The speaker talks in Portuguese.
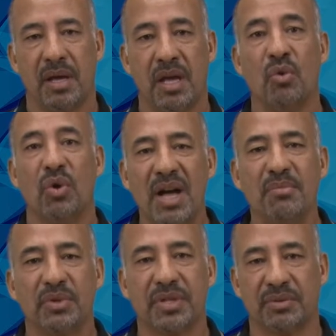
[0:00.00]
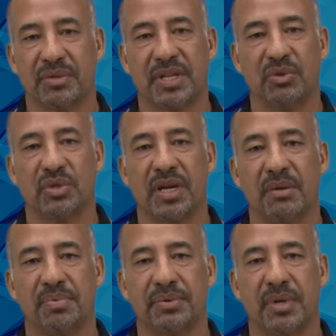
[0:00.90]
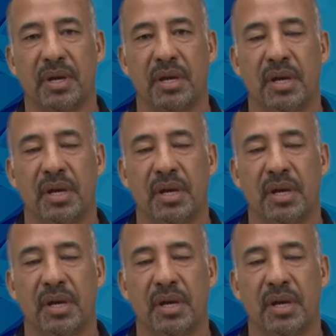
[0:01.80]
Eu amo São José dos Campos